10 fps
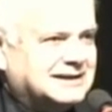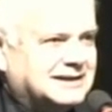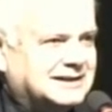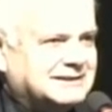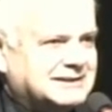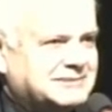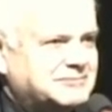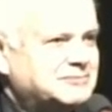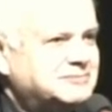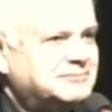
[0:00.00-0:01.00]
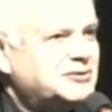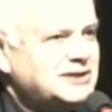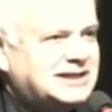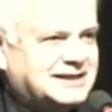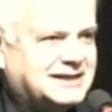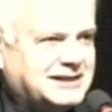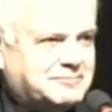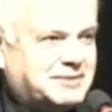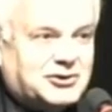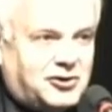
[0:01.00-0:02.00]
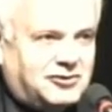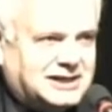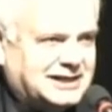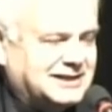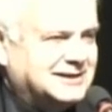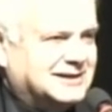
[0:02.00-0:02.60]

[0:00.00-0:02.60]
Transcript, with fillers: eh, molte parole